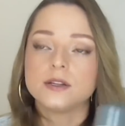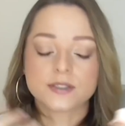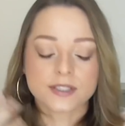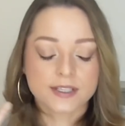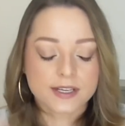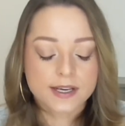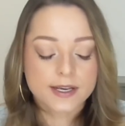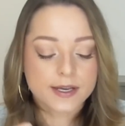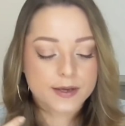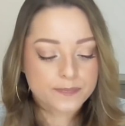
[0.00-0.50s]

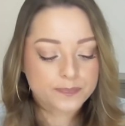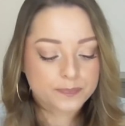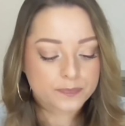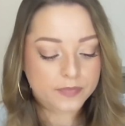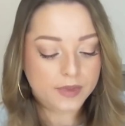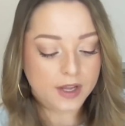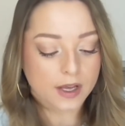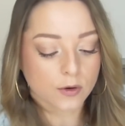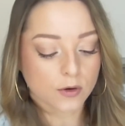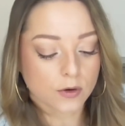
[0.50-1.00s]
C'est
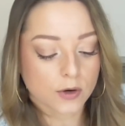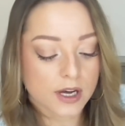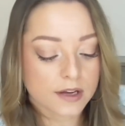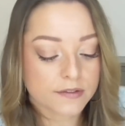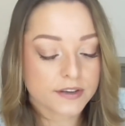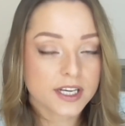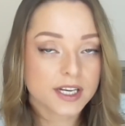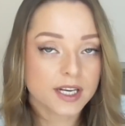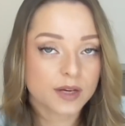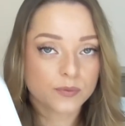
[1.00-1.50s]
euh,
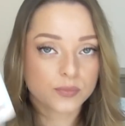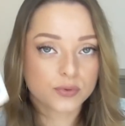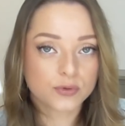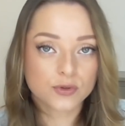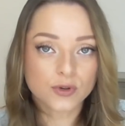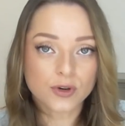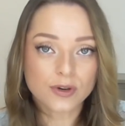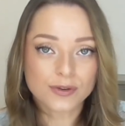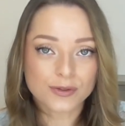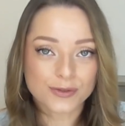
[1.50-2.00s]
avec la
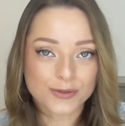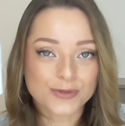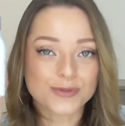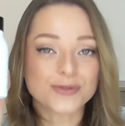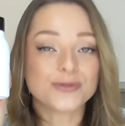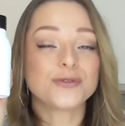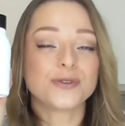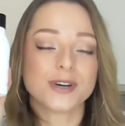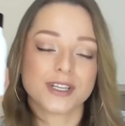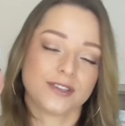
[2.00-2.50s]
poudre,
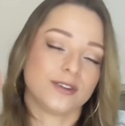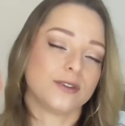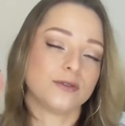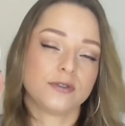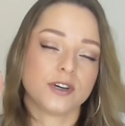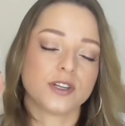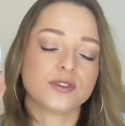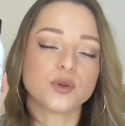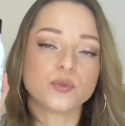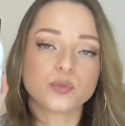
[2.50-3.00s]
oh, faut
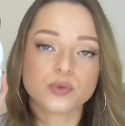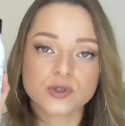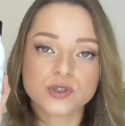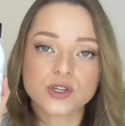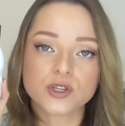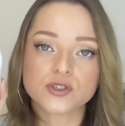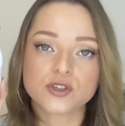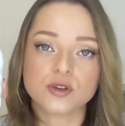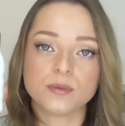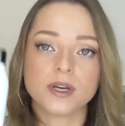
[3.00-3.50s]
attendre, faut attendre
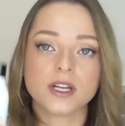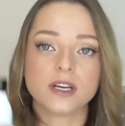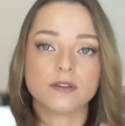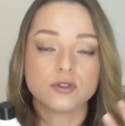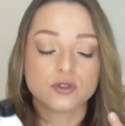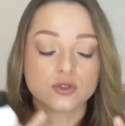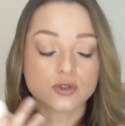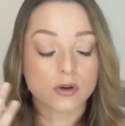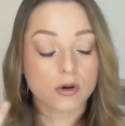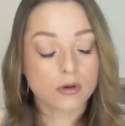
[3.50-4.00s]
plusieurs semaines
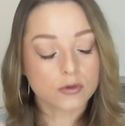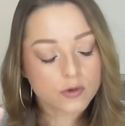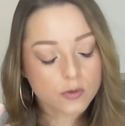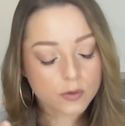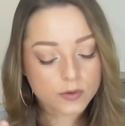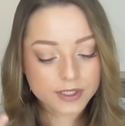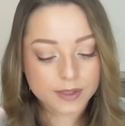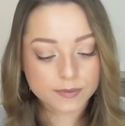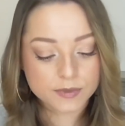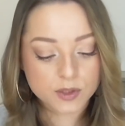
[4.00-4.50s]
avant de se rendre
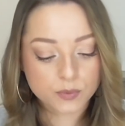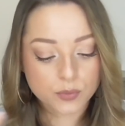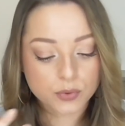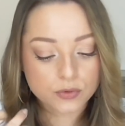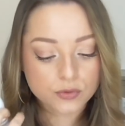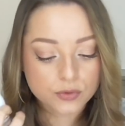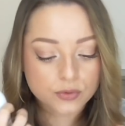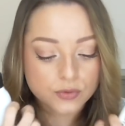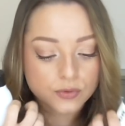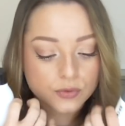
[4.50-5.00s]
compte un petit
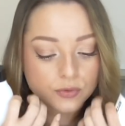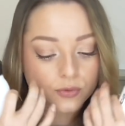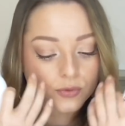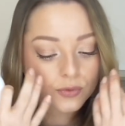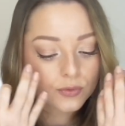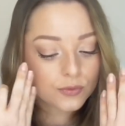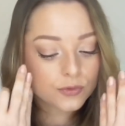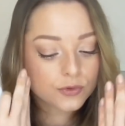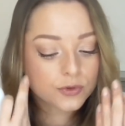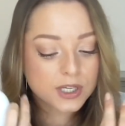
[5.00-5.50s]
peu du
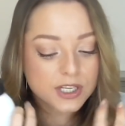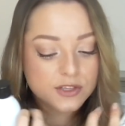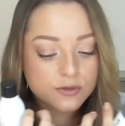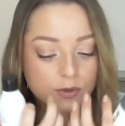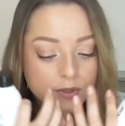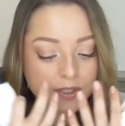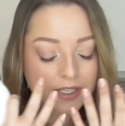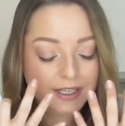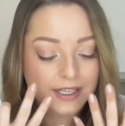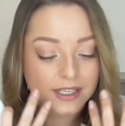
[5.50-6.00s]

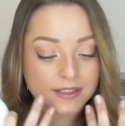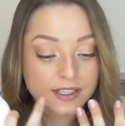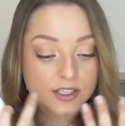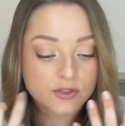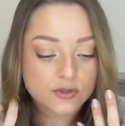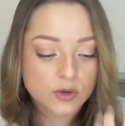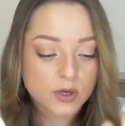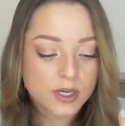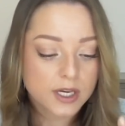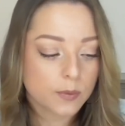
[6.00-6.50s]
résultat, de la
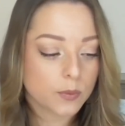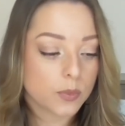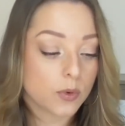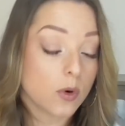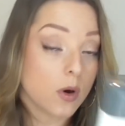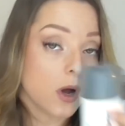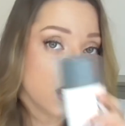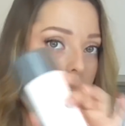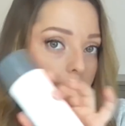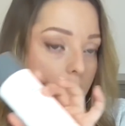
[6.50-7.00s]
texture de la
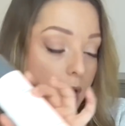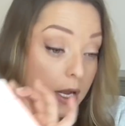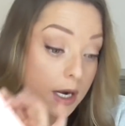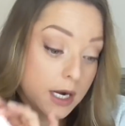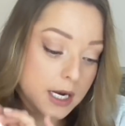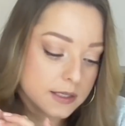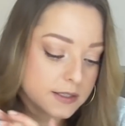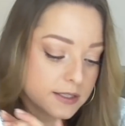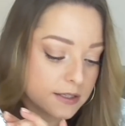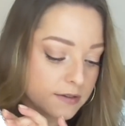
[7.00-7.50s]
peau.
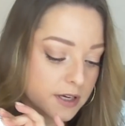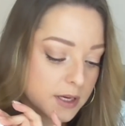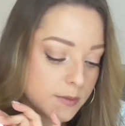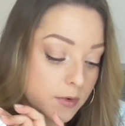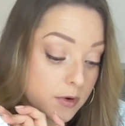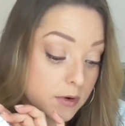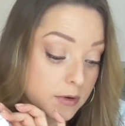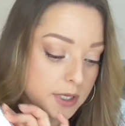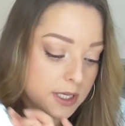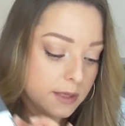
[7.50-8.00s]
Là, c'est
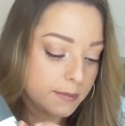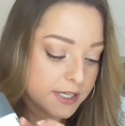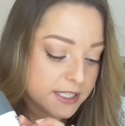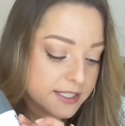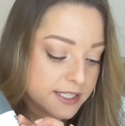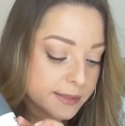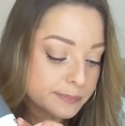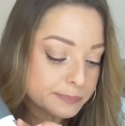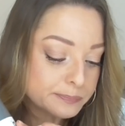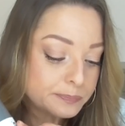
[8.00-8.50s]
vraiment
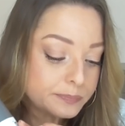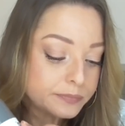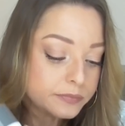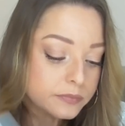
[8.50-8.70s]
immédiat.